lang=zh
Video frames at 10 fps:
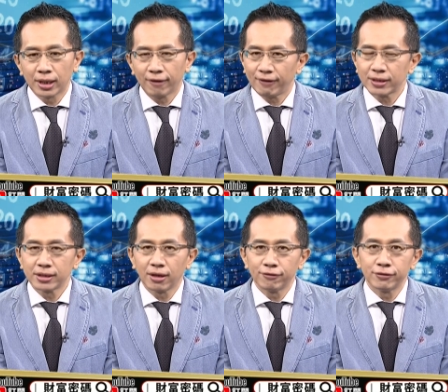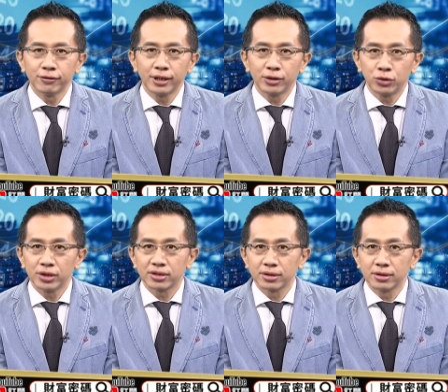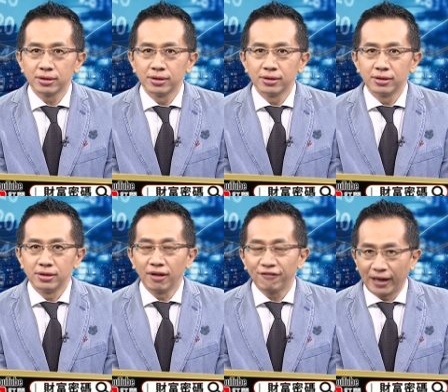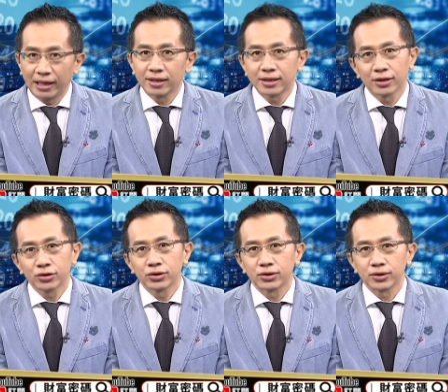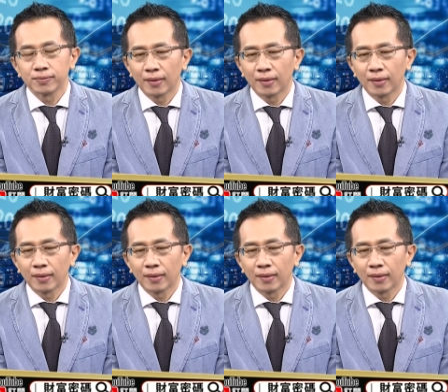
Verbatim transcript: 哎，发现到服务业确实也反映了这样事实。